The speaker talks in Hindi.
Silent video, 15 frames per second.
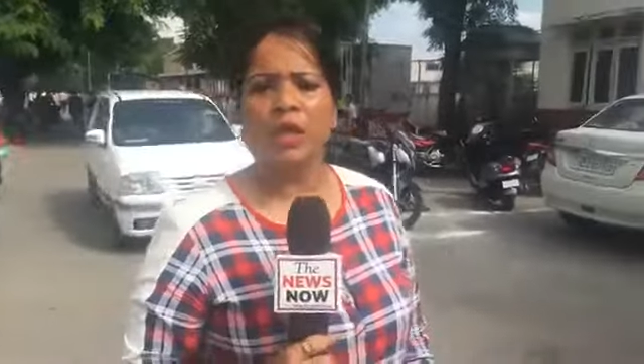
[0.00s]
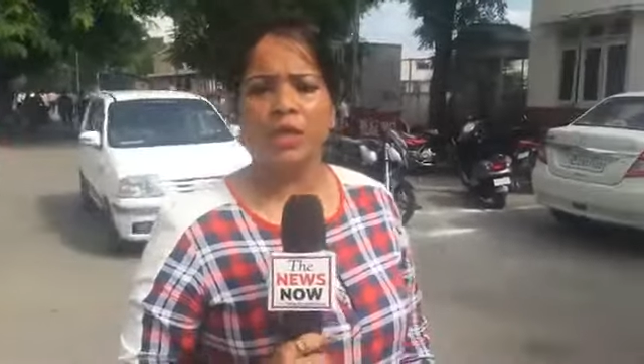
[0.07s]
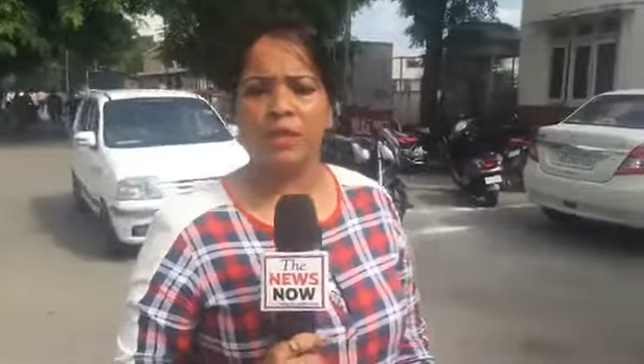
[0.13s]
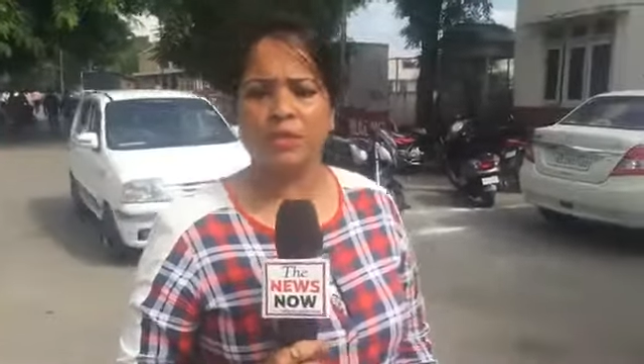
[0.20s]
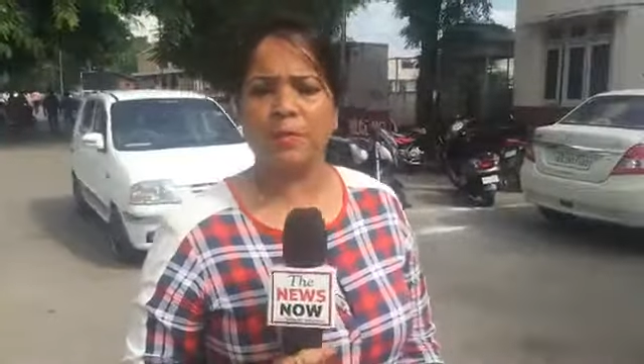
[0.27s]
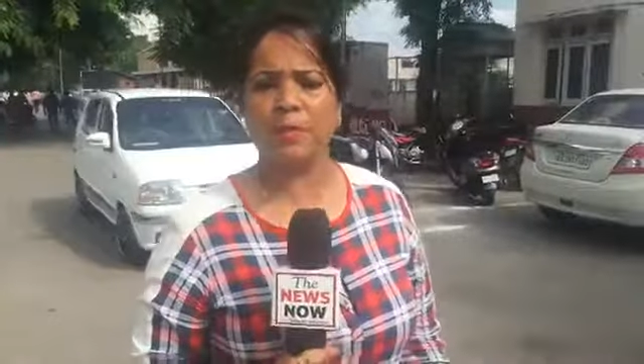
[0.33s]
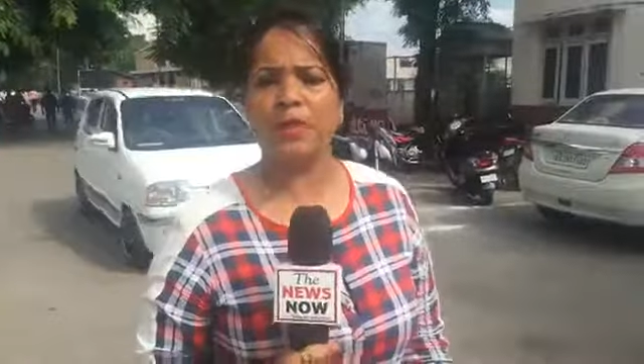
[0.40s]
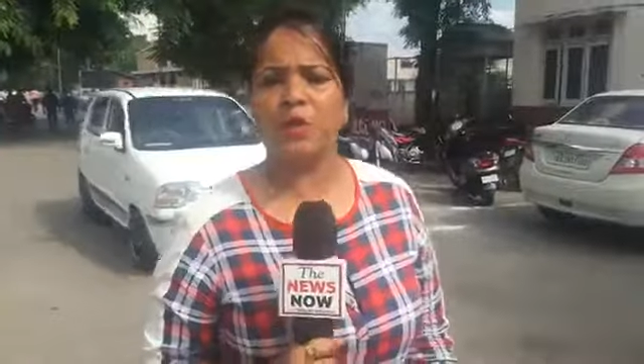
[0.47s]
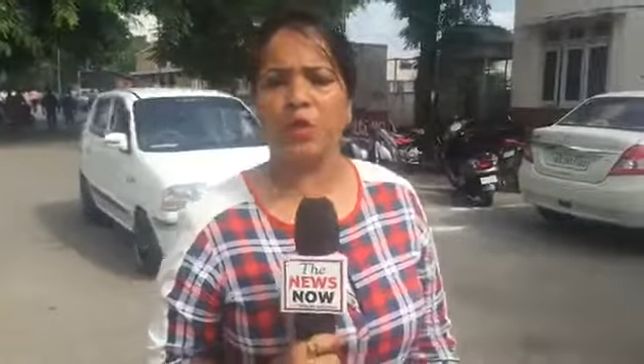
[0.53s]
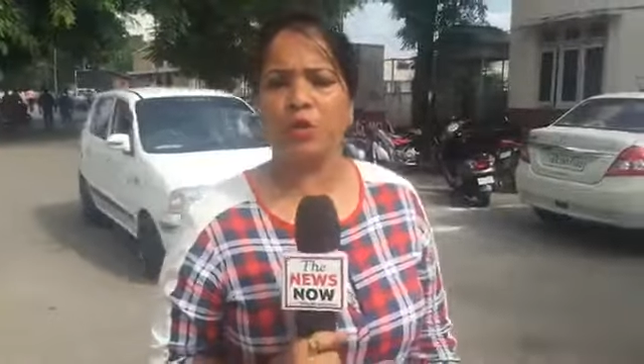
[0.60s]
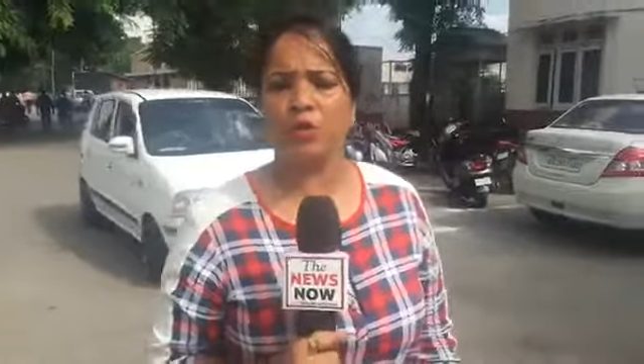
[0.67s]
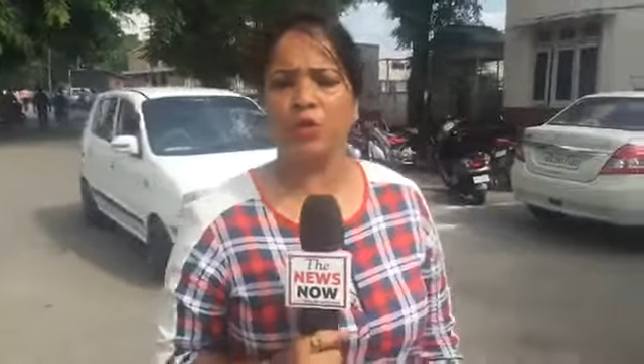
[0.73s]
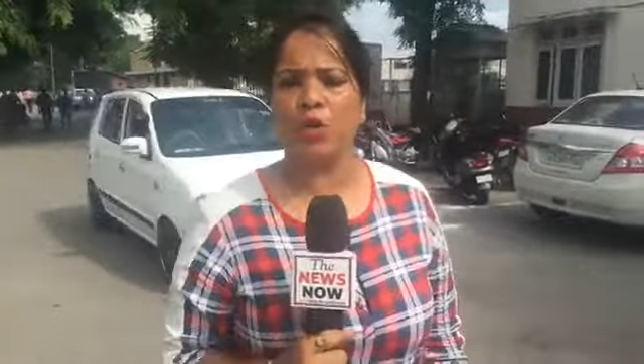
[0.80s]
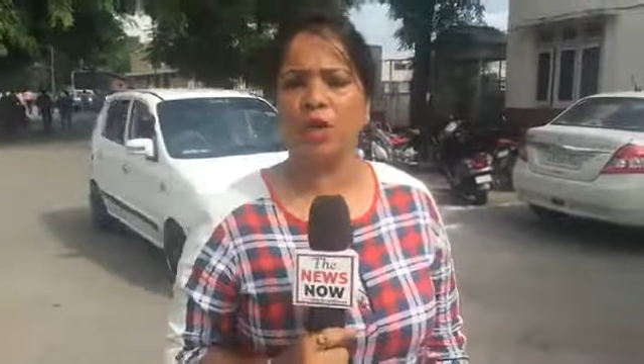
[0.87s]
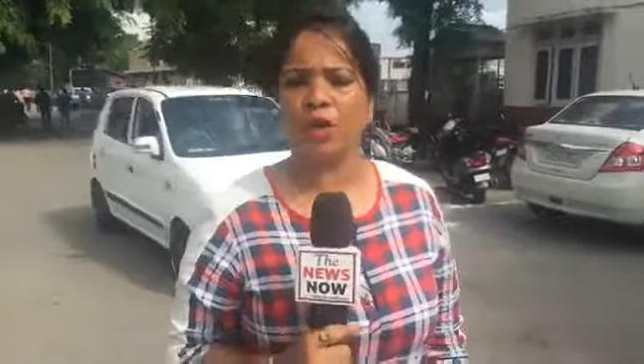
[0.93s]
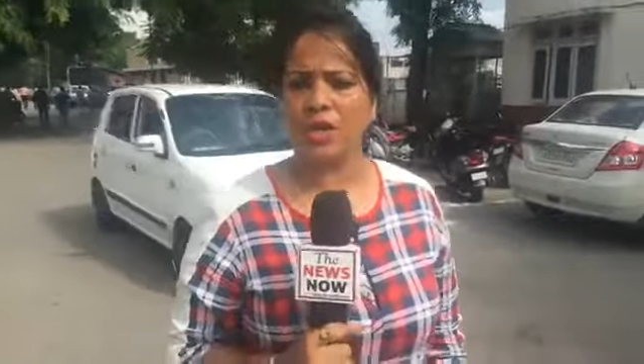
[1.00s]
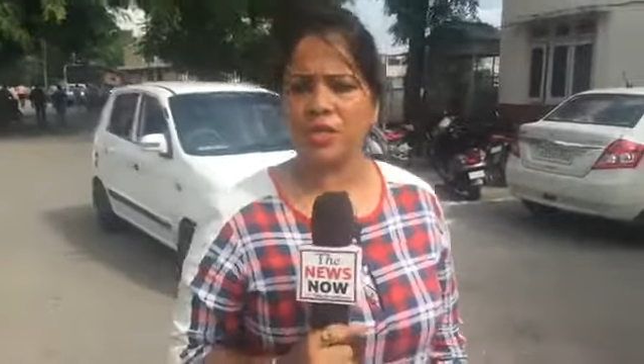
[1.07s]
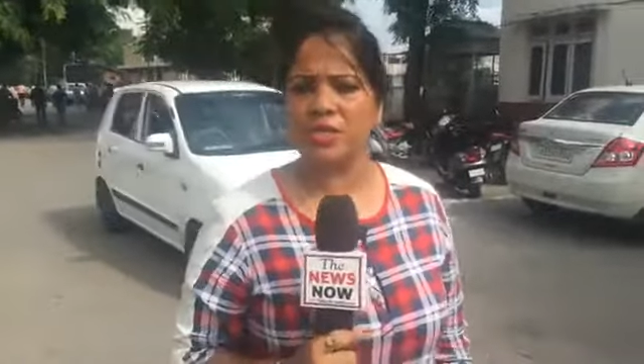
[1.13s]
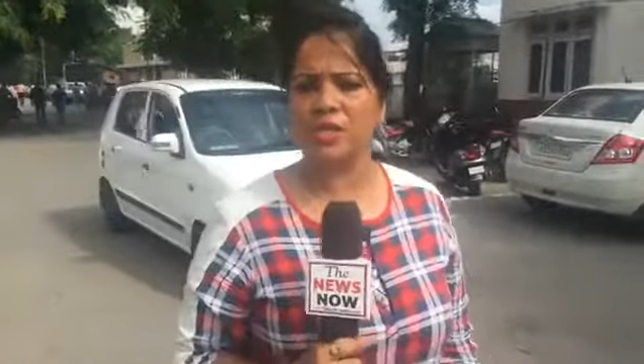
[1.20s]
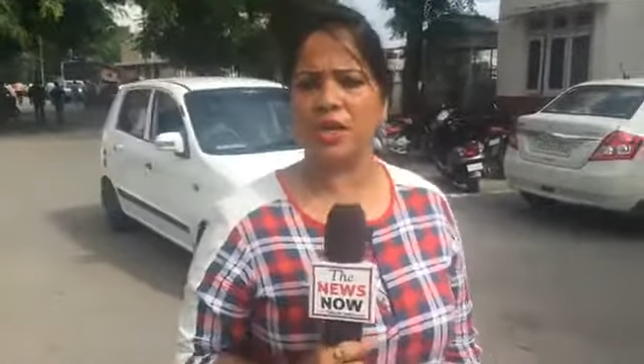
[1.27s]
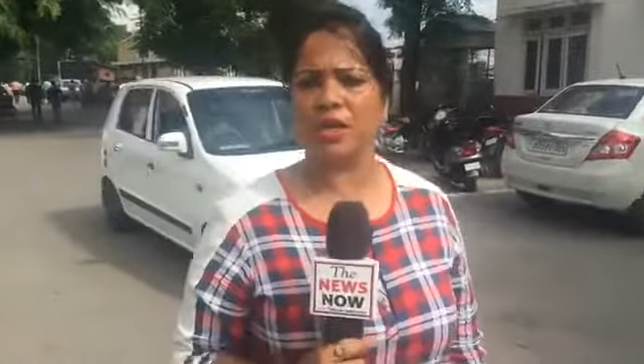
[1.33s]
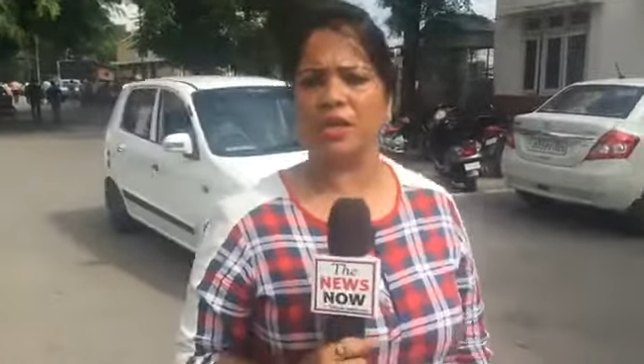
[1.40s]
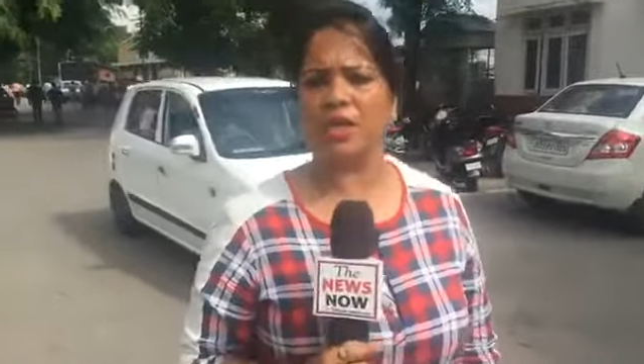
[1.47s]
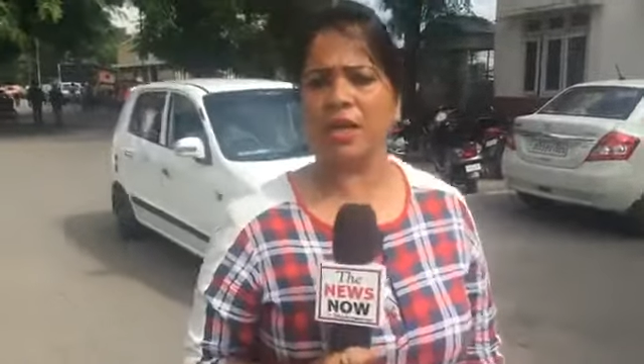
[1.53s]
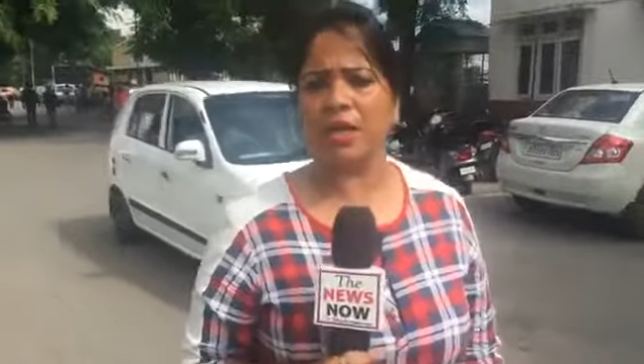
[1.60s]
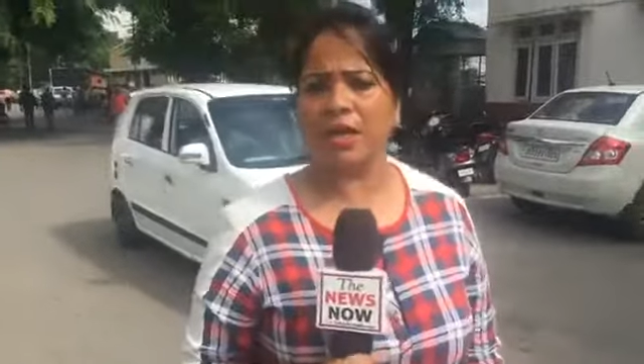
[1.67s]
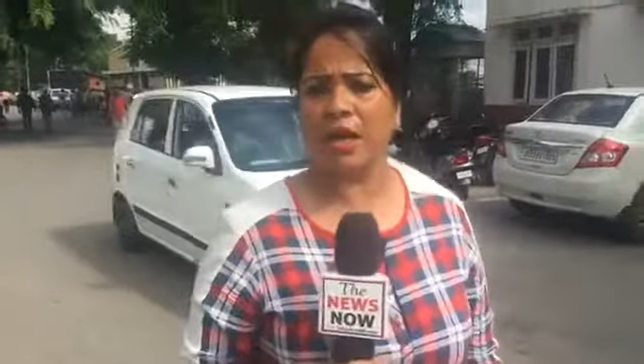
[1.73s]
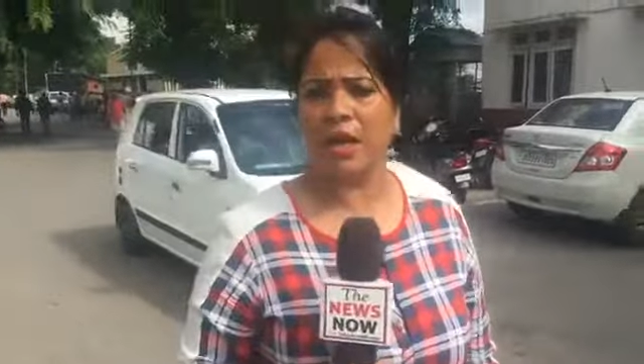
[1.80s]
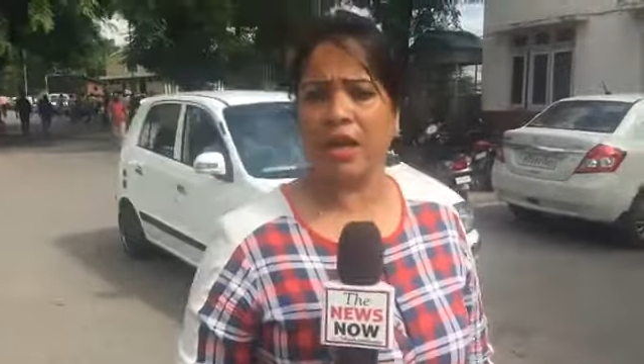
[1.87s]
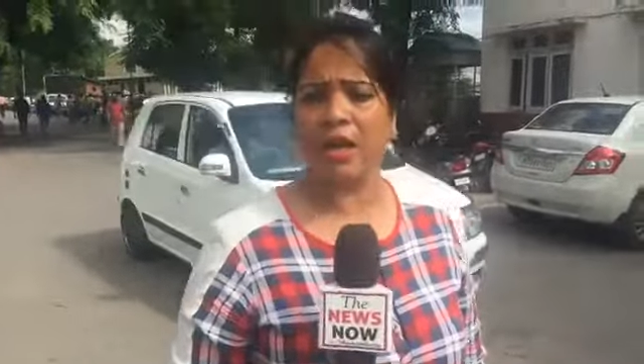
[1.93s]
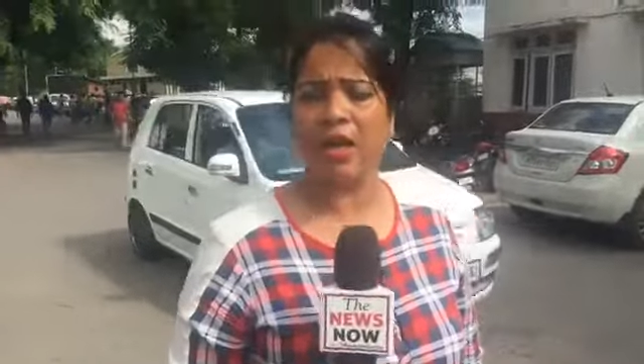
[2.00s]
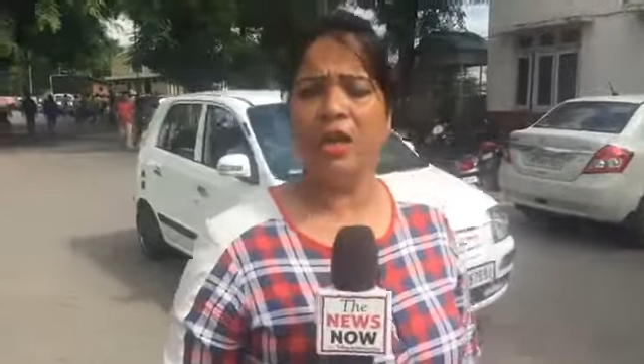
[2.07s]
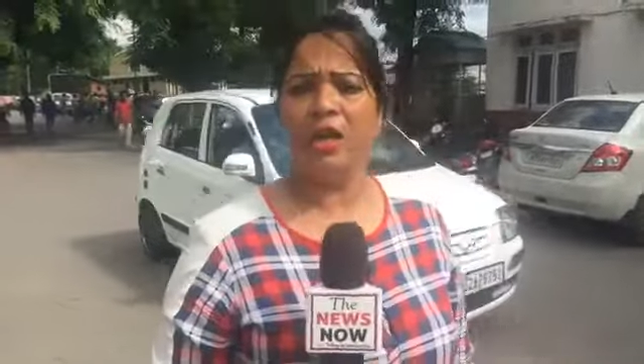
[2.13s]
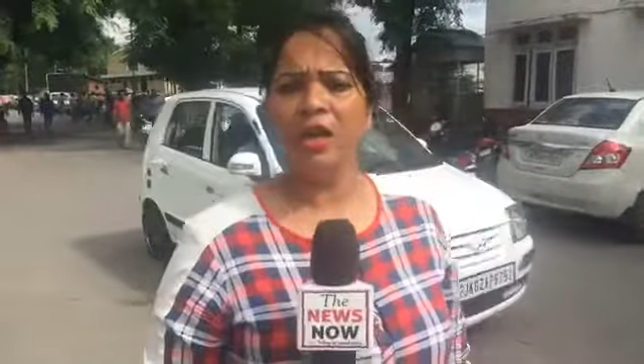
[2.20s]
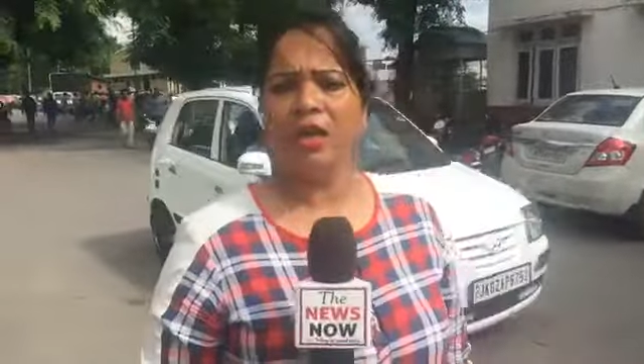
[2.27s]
इस समय डॉक्टर को अरेस्ट कर लिया गया है